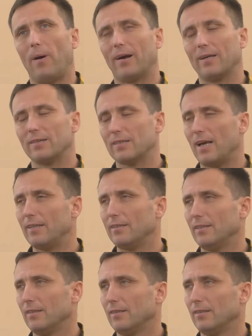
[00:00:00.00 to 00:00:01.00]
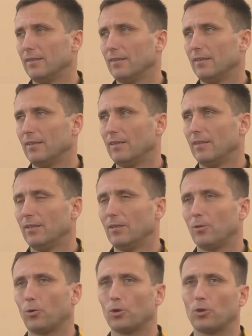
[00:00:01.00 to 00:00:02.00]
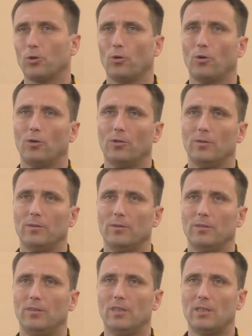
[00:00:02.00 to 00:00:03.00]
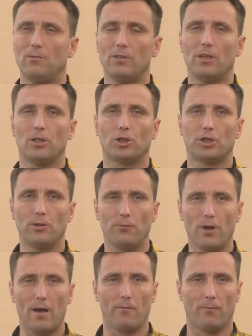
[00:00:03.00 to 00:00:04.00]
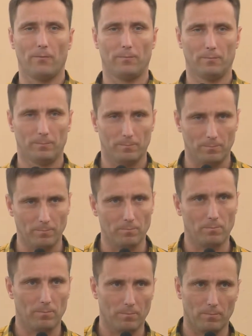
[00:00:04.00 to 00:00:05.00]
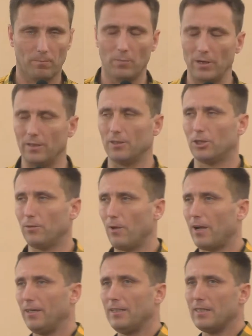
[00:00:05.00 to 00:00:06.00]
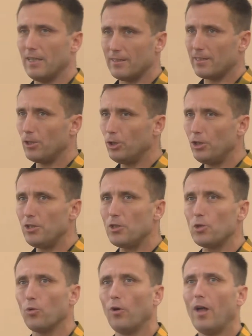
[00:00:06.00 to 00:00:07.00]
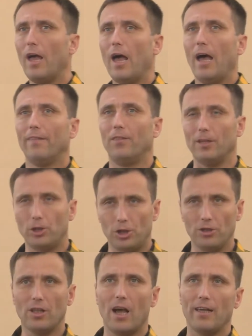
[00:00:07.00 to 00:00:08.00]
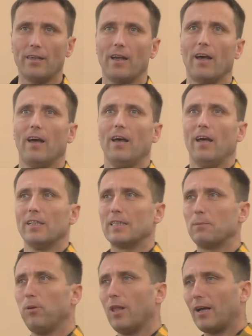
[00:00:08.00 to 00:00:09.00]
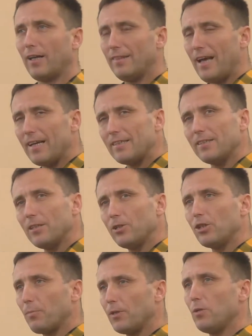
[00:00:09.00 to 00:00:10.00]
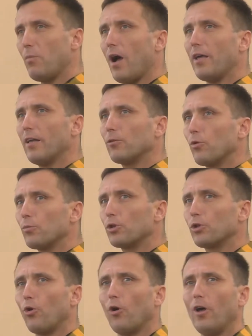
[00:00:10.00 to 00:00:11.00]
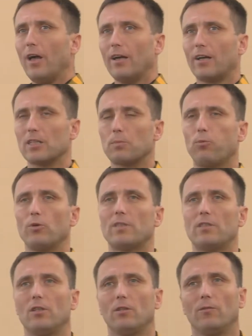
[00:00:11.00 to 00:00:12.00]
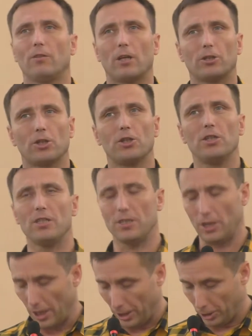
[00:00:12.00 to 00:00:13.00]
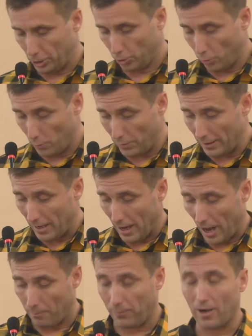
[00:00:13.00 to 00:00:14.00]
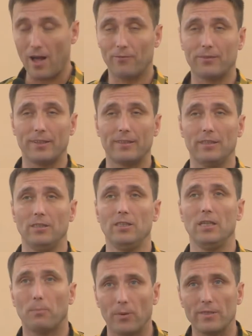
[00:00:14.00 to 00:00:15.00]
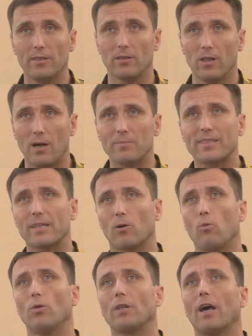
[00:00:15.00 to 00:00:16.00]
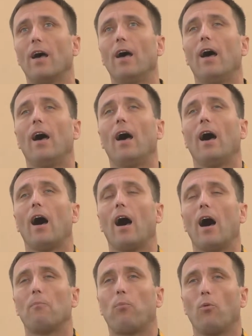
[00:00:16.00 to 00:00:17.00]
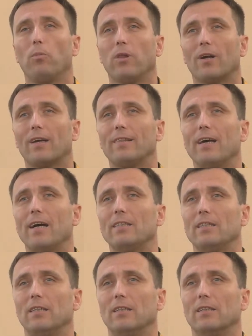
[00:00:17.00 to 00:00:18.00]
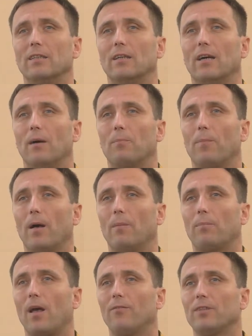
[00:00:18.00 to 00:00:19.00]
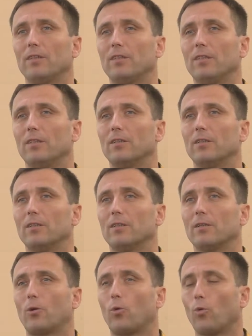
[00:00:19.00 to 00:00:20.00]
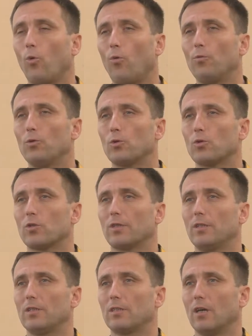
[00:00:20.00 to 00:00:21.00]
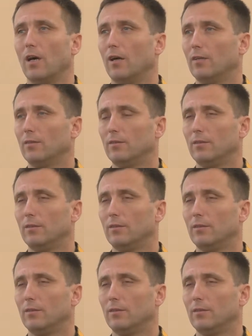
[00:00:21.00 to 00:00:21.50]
показать то, что действительно, живя мы, живя христианской жизнью, начиная с благодати, понимая о том, что Господь сделал в нашей жизни, и что мы оправданы не по делам закона, а по благодати, оправданы кровью Иисуса Христа.